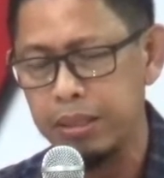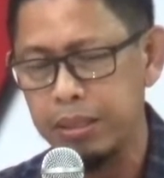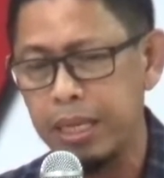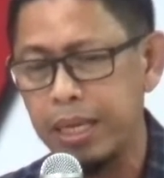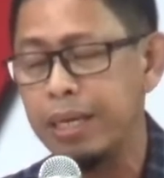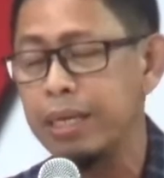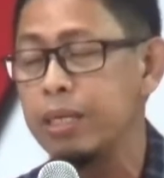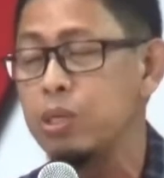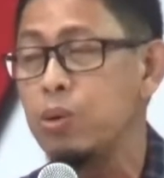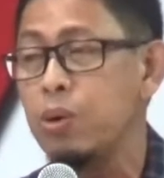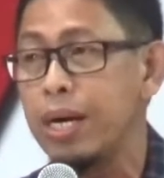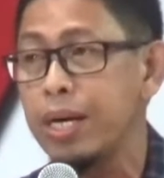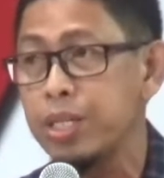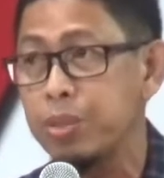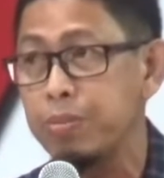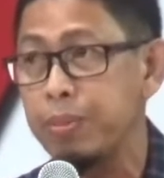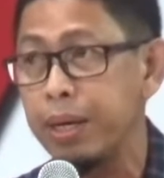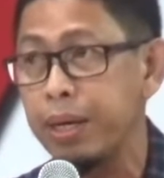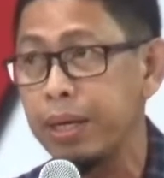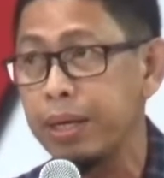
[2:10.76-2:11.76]
dari dua
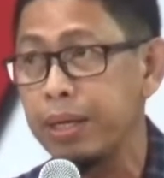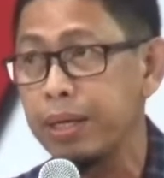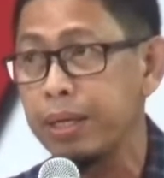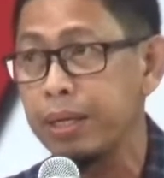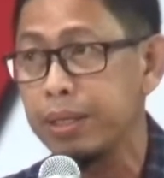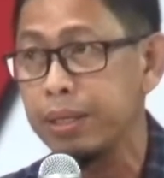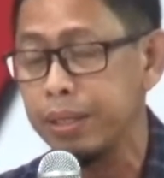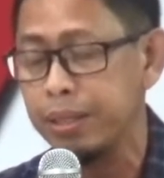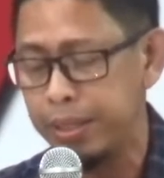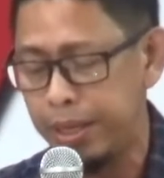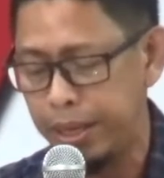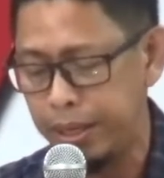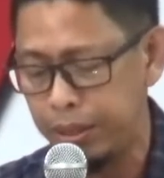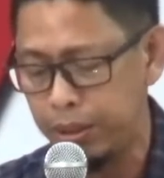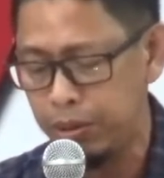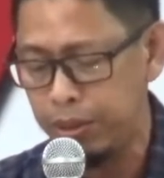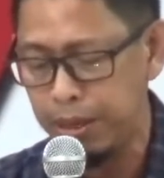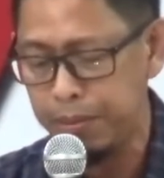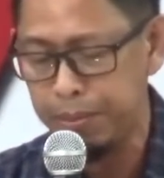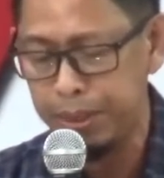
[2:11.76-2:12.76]
aspek,
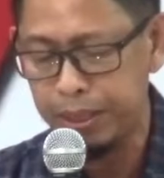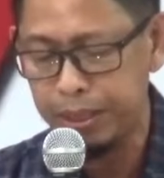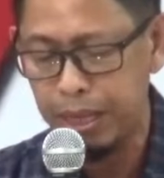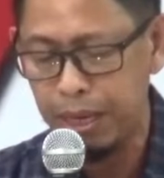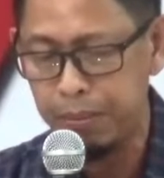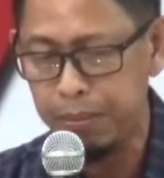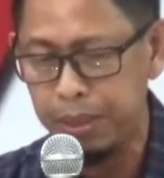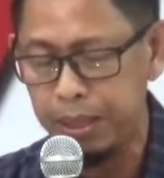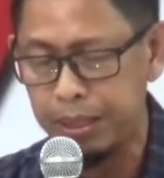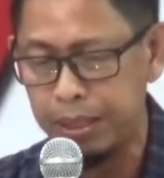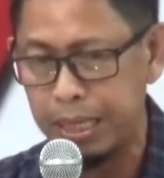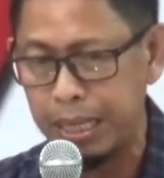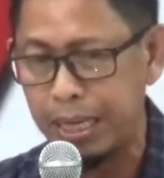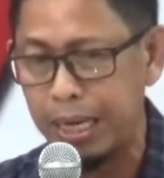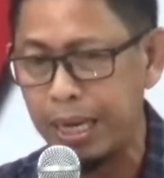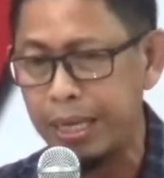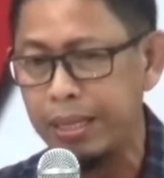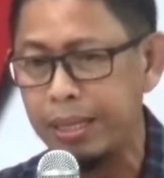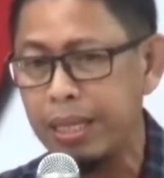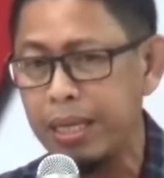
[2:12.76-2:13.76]
yaitu yang pertama
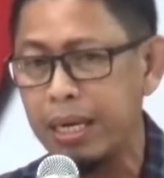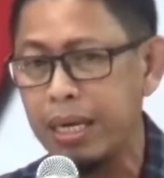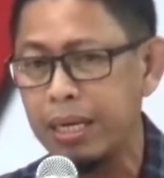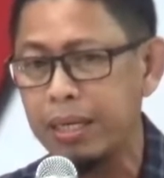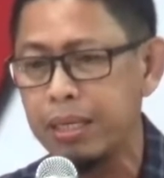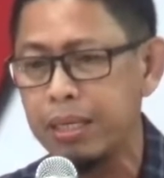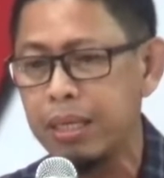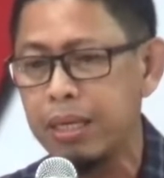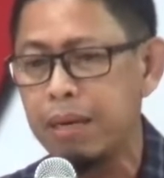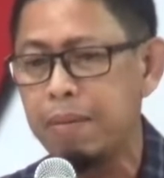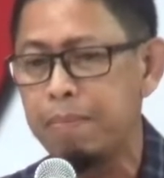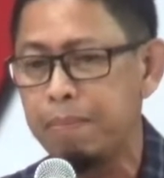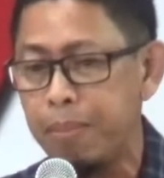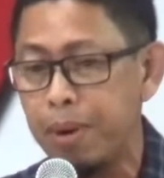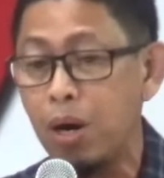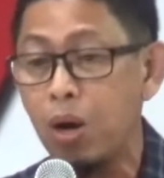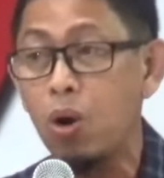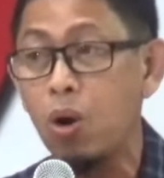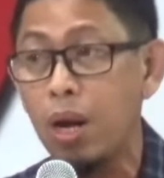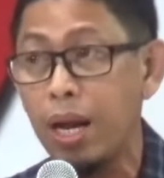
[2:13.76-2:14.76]
terkait dengan
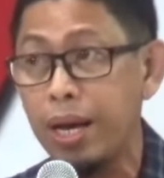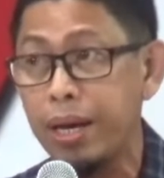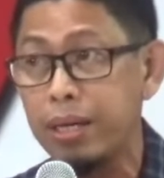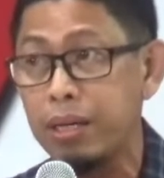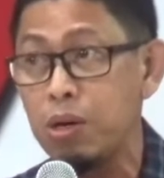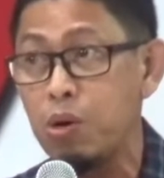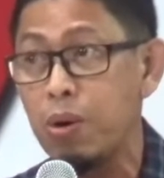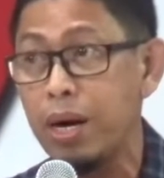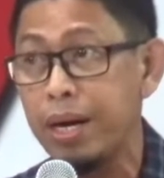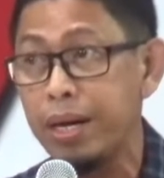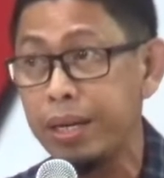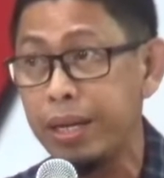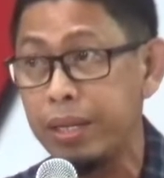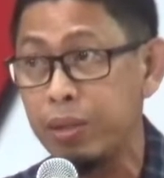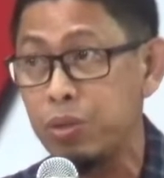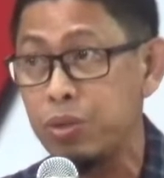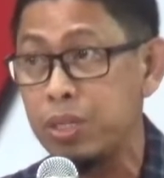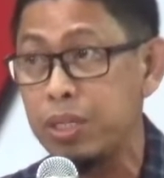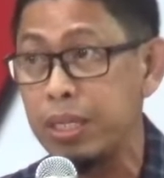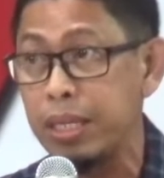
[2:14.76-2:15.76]
pengelolaan
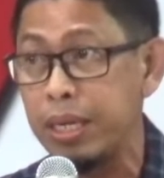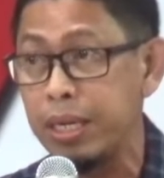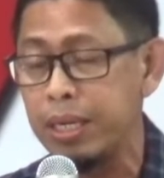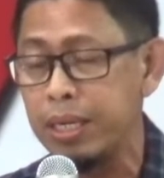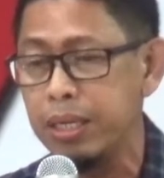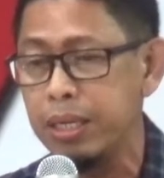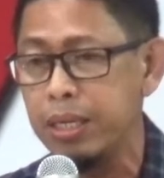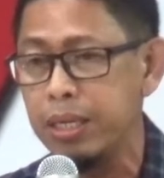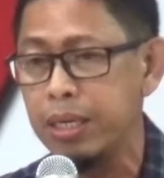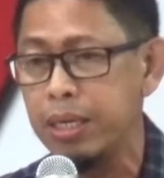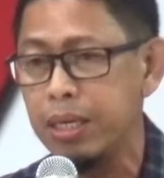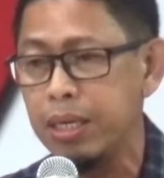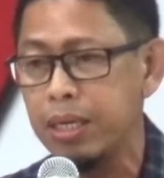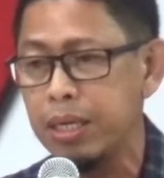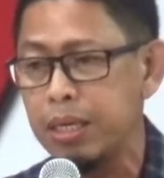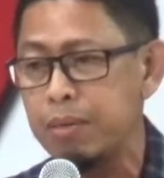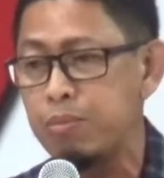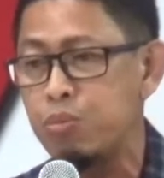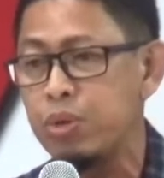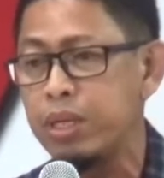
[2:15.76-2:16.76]
keuangannya itu sendiri,
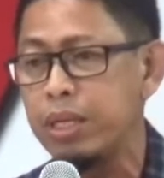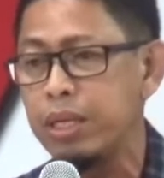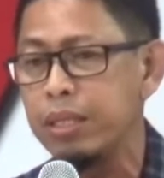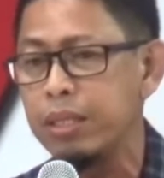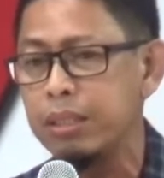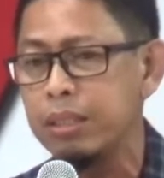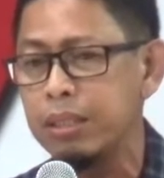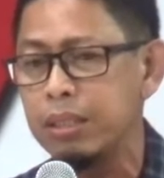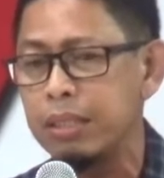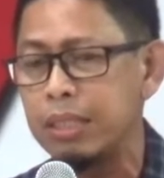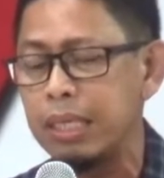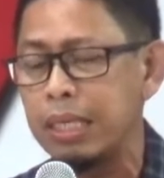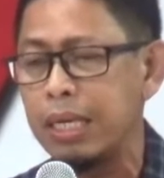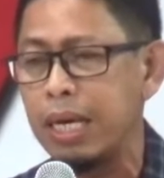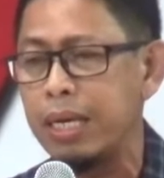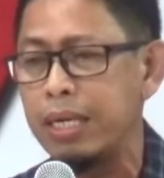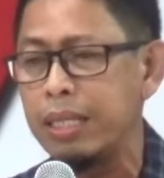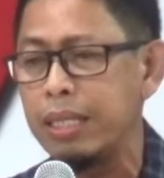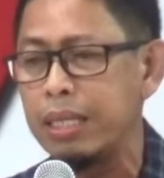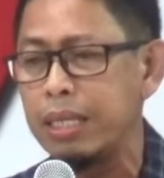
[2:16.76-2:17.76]
kemudian
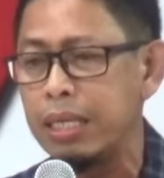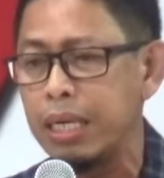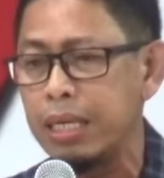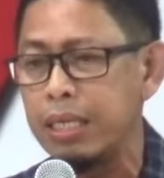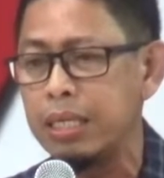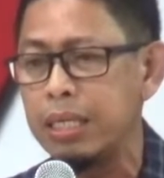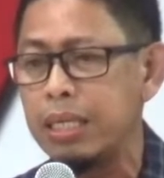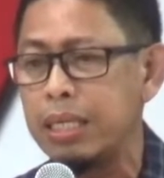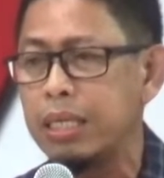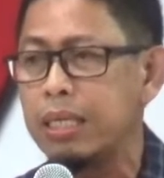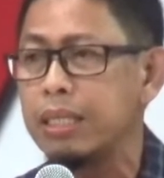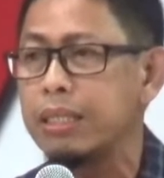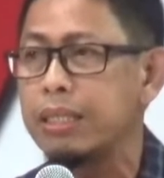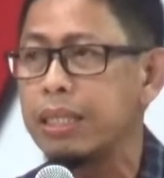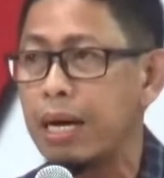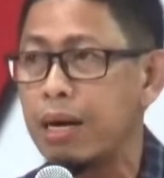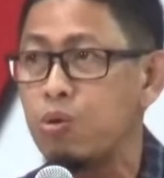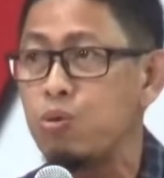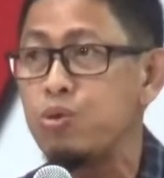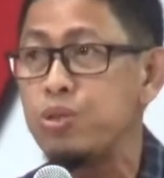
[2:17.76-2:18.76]
terkait dengan
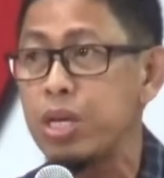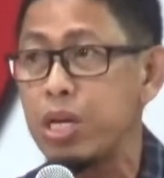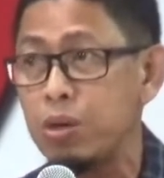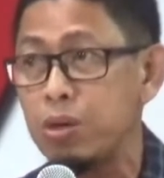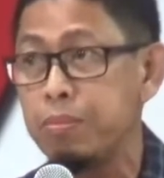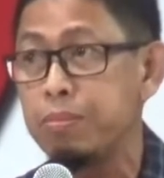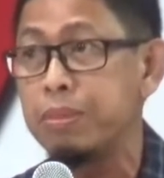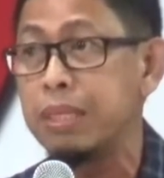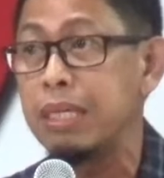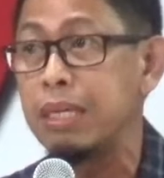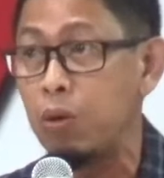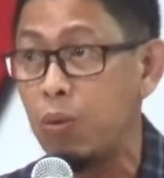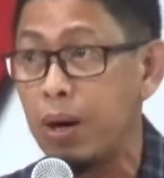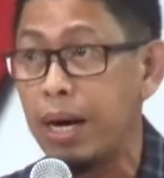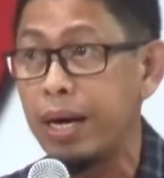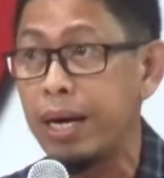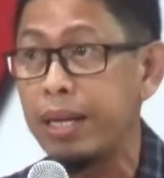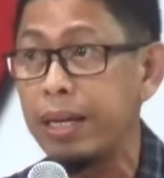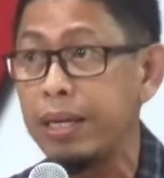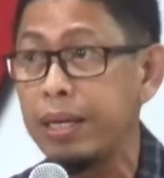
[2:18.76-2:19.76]
tanggung jawab
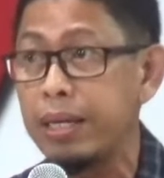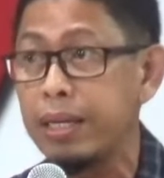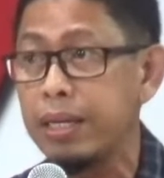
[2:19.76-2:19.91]
keuangan.